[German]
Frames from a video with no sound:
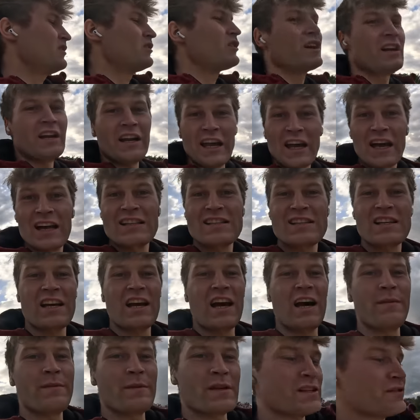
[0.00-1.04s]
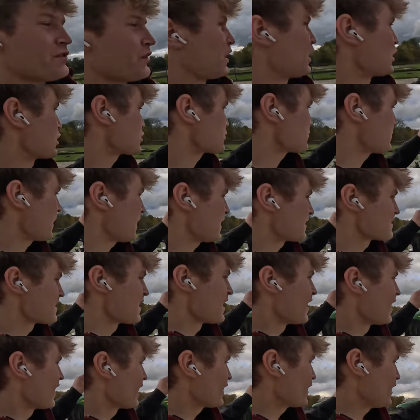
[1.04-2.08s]
oder der ganze Kram deswegen auch Spaß.
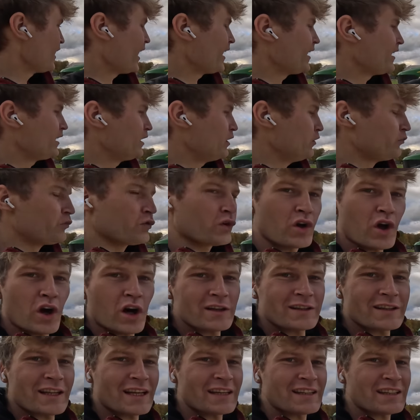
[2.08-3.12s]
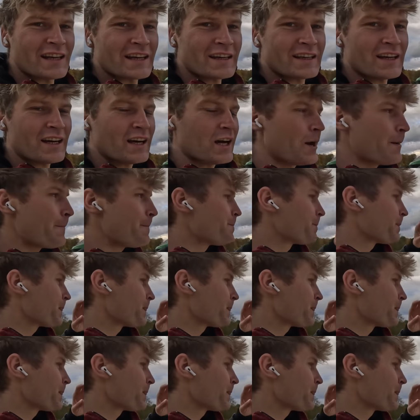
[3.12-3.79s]
Kleine Info noch, der Trecker,